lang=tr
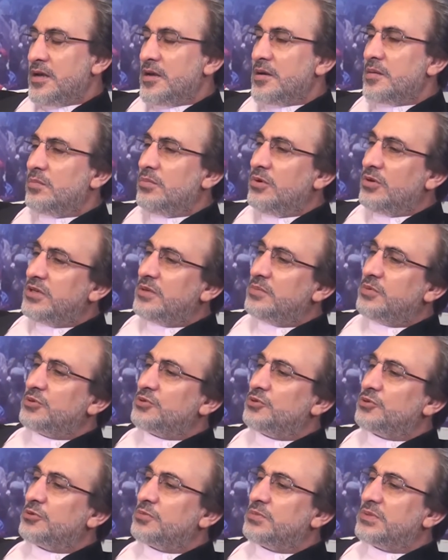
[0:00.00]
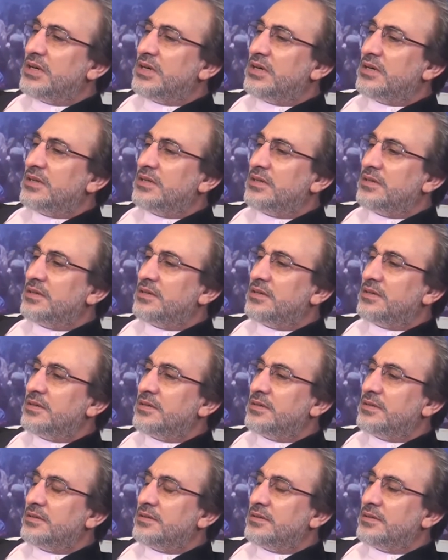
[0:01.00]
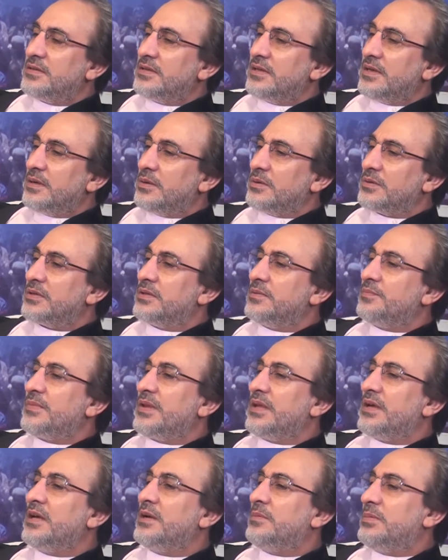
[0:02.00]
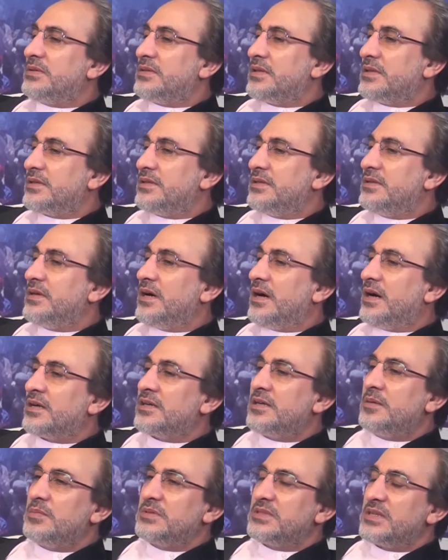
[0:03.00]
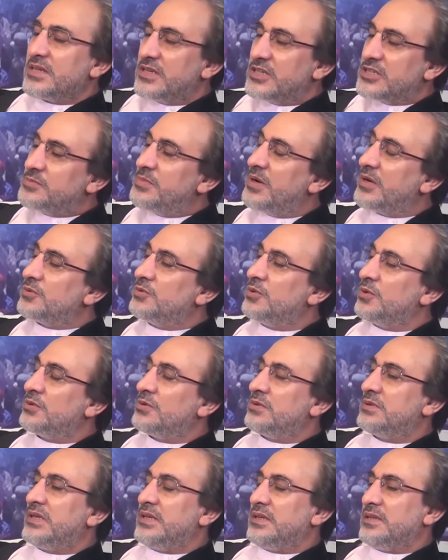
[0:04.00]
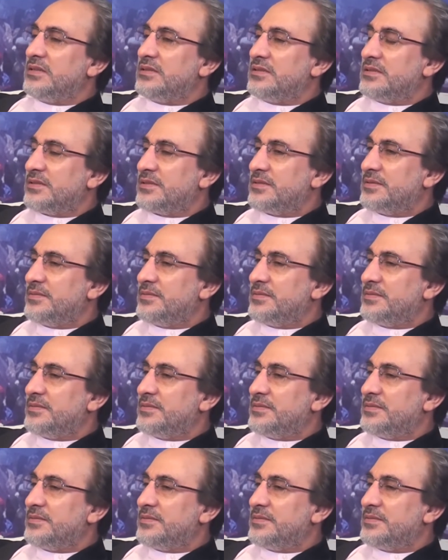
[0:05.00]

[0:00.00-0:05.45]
Böyle bir durumda evet, elbette ki annemize kızmak doğru değildir